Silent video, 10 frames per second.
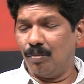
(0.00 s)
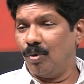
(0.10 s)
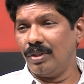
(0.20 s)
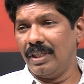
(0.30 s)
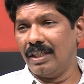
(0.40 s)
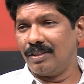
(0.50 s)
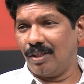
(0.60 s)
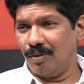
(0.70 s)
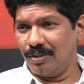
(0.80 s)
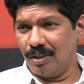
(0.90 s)
మోర్ దాన్
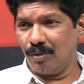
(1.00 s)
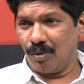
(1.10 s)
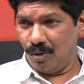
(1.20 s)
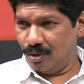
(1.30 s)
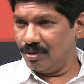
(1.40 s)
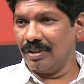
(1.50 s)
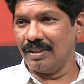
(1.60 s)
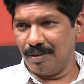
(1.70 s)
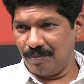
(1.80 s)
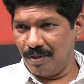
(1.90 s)
థౌజండ్ క్రోర్స్ ఈ
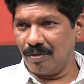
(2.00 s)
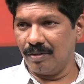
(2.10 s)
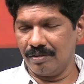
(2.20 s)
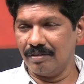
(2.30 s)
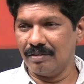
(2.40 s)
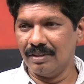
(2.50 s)
సినిమా కోసం